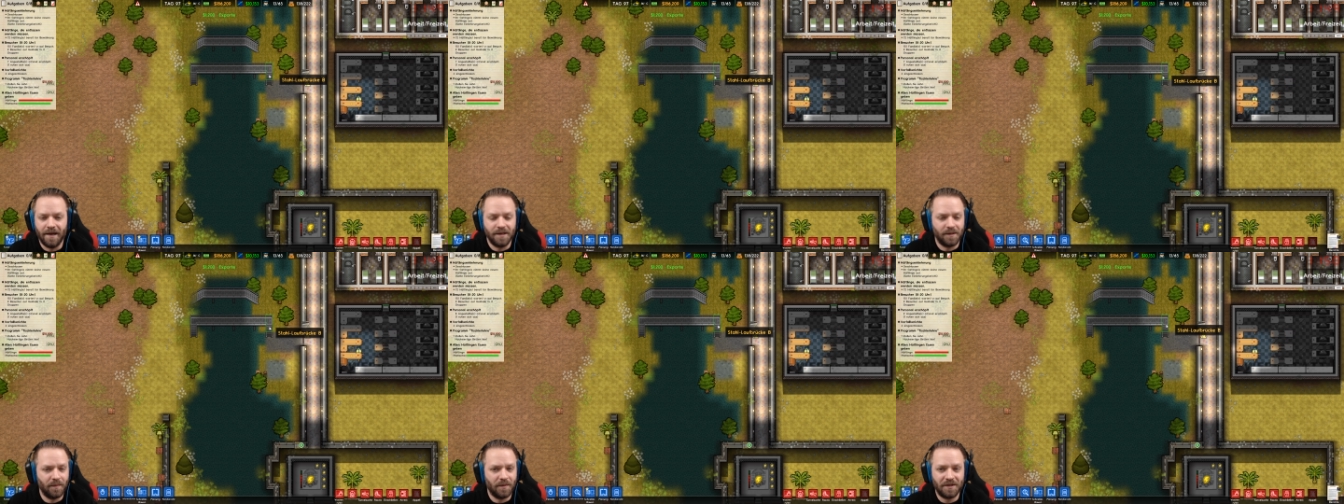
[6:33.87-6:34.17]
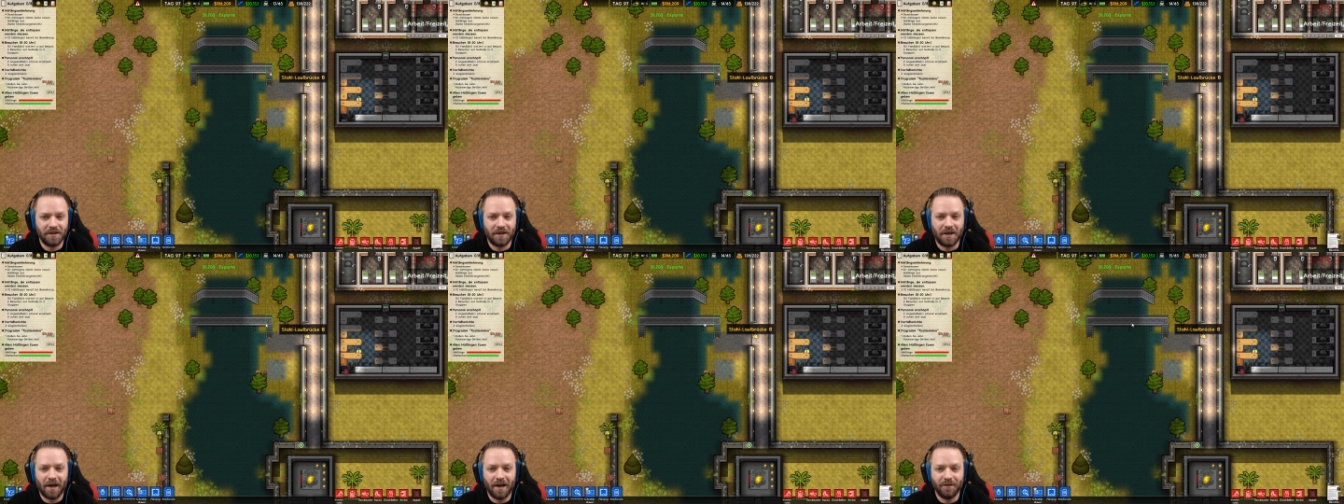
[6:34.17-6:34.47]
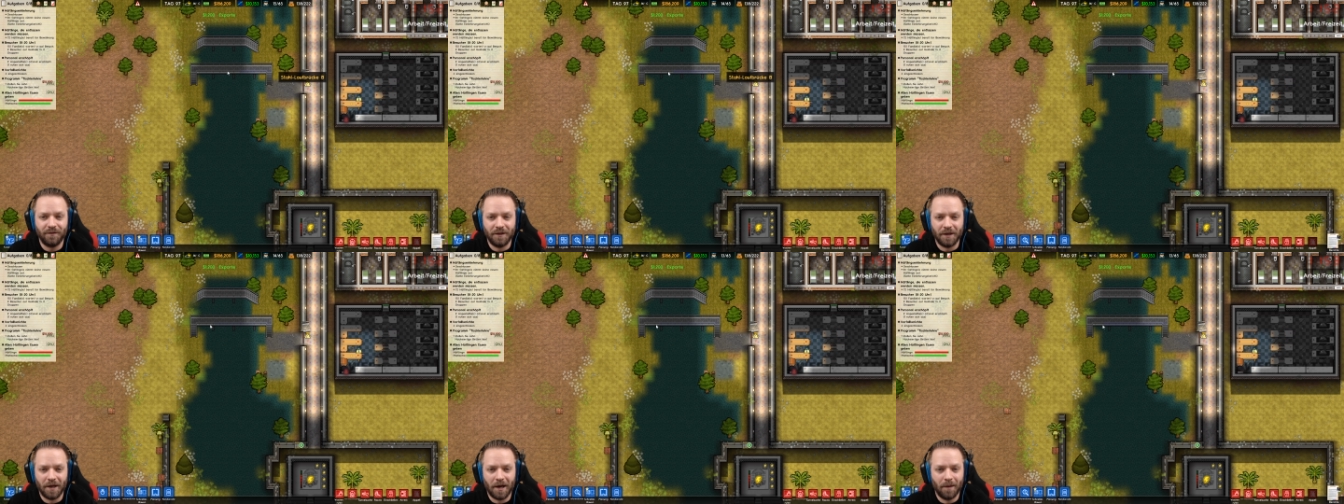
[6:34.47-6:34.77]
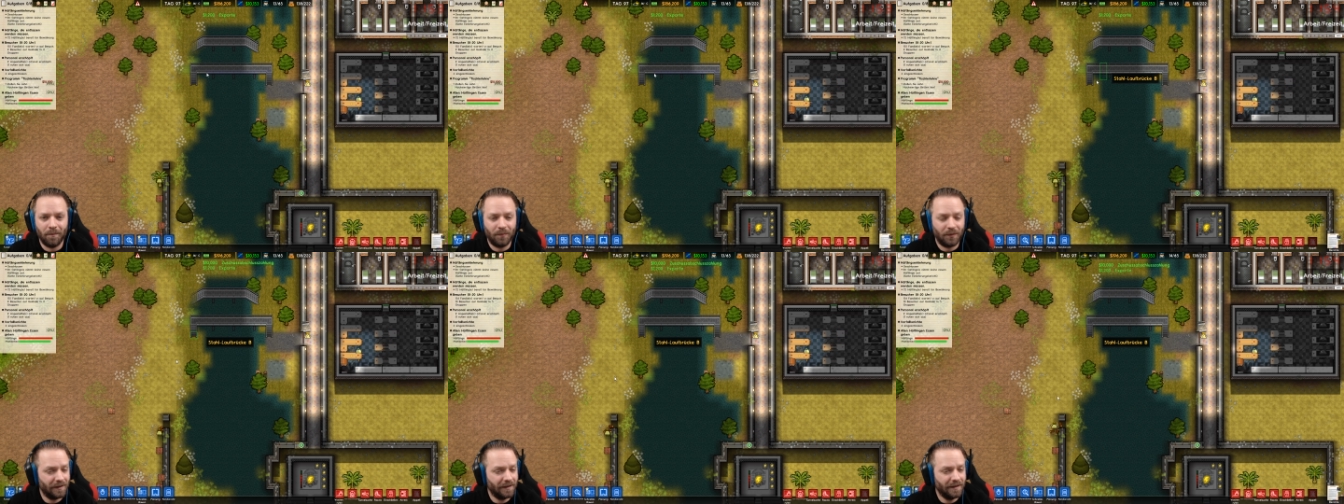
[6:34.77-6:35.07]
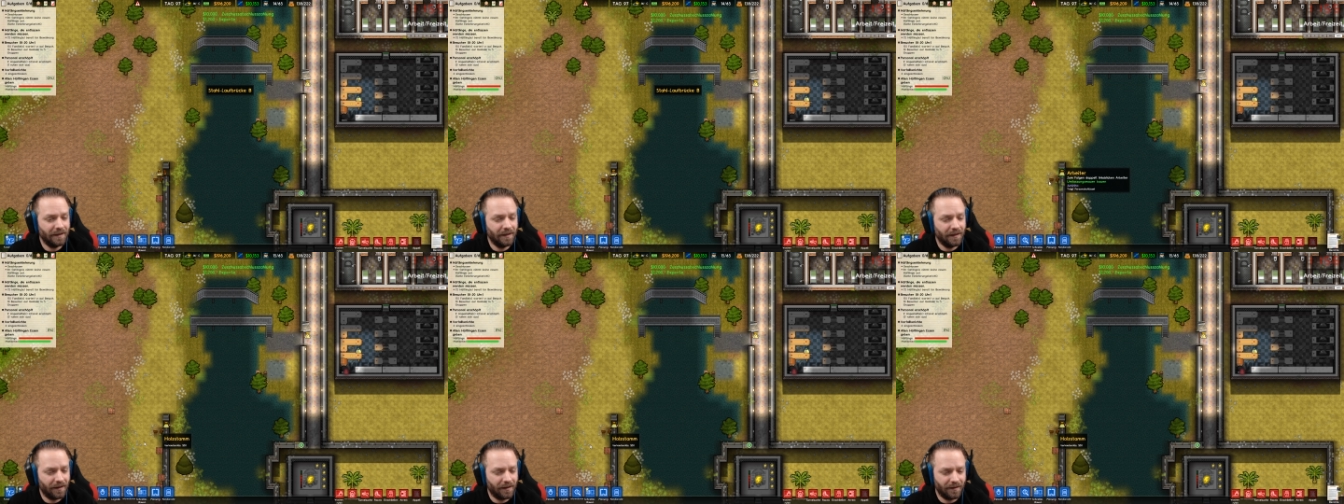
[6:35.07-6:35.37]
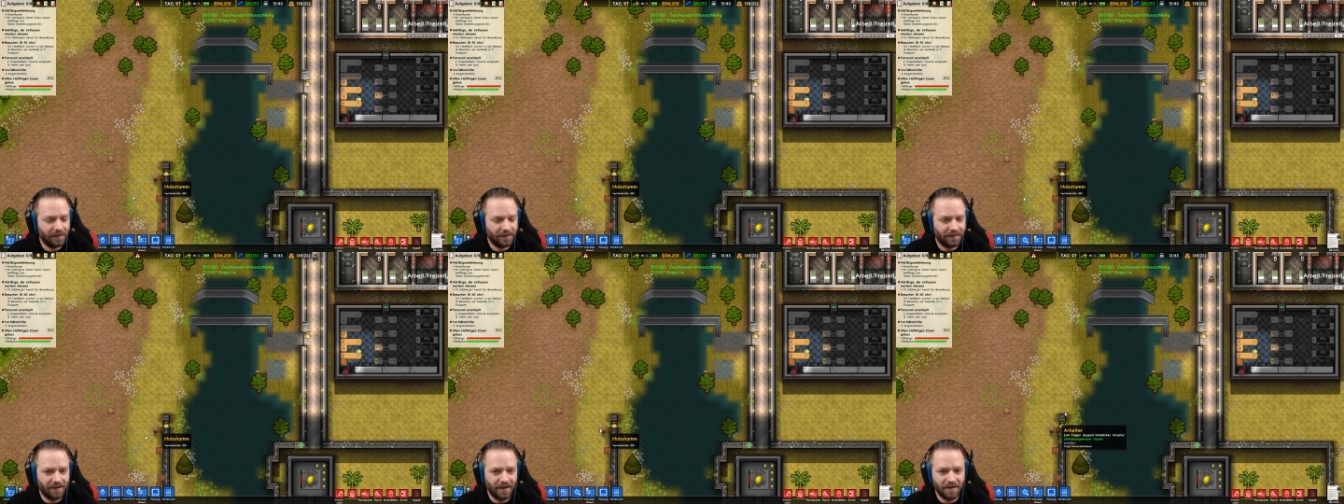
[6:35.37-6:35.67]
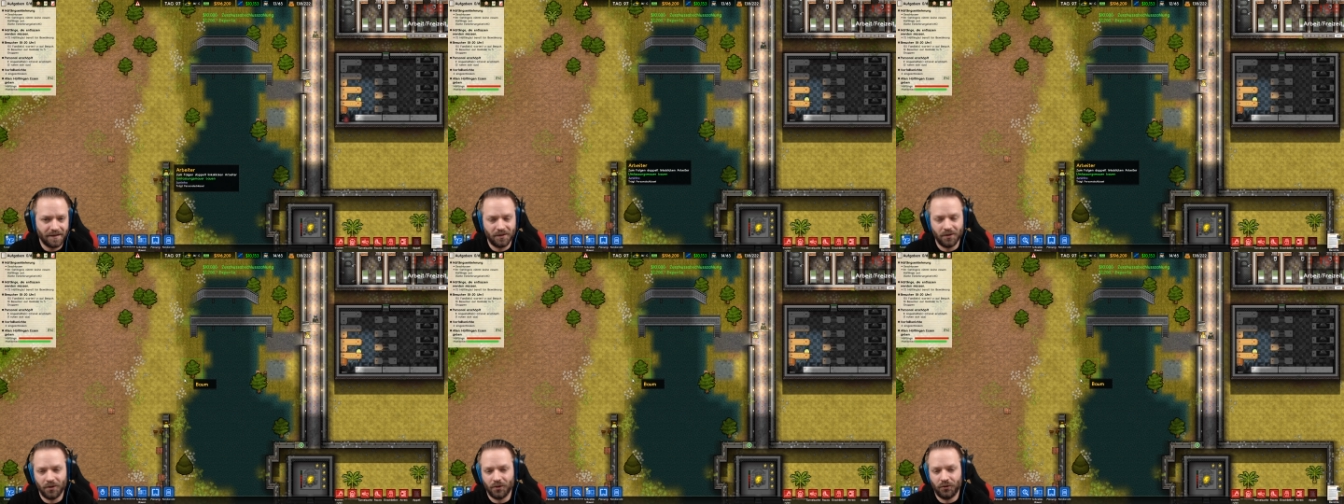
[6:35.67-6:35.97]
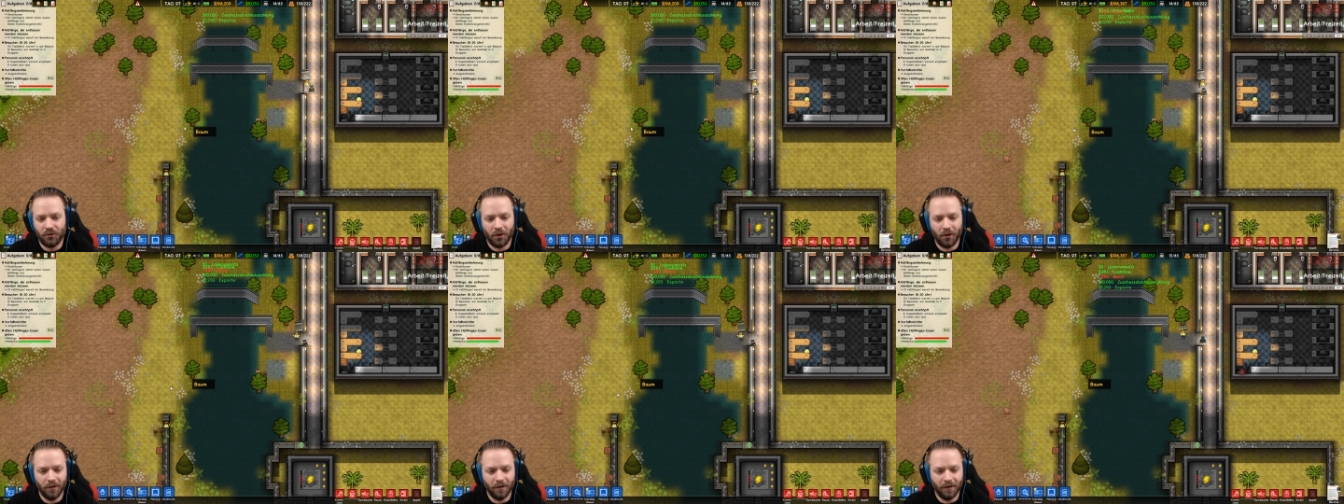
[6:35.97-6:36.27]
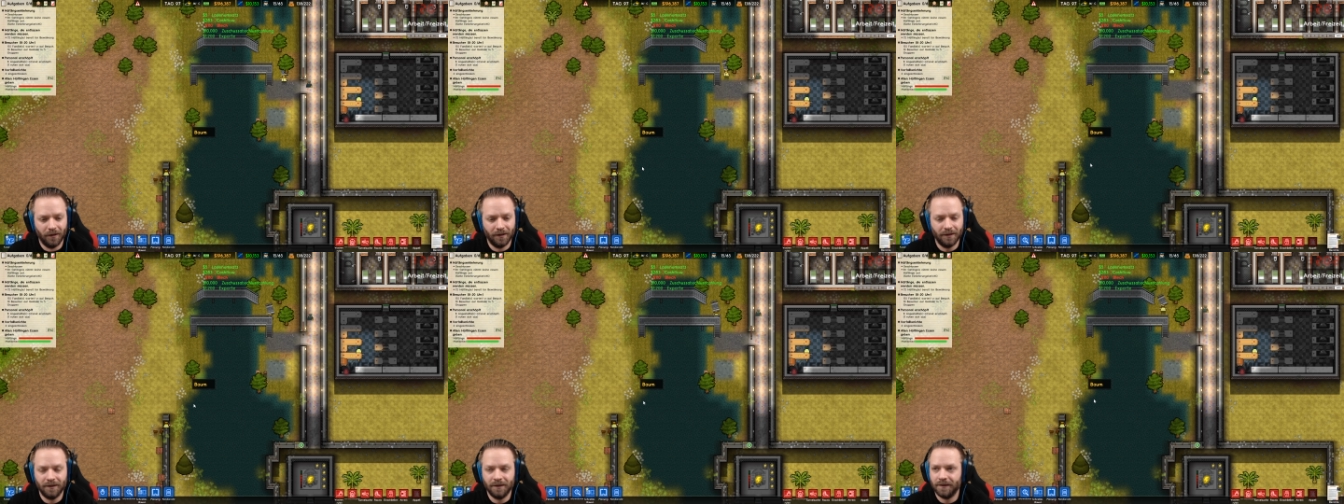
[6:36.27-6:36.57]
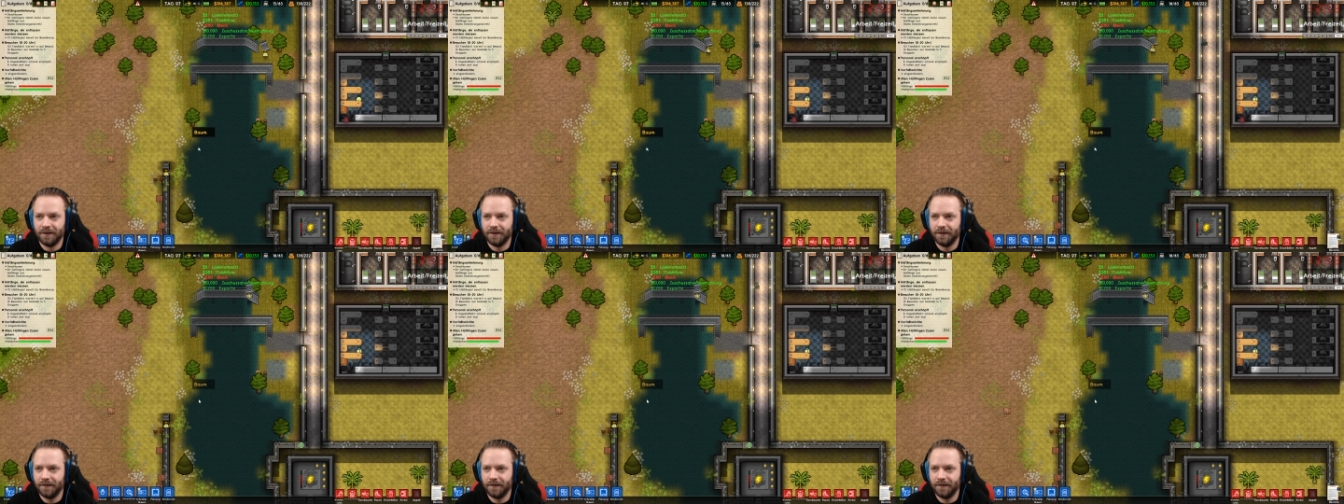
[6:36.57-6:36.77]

reisen wir sie gerade wieder ab. Das ist doch toll, hä?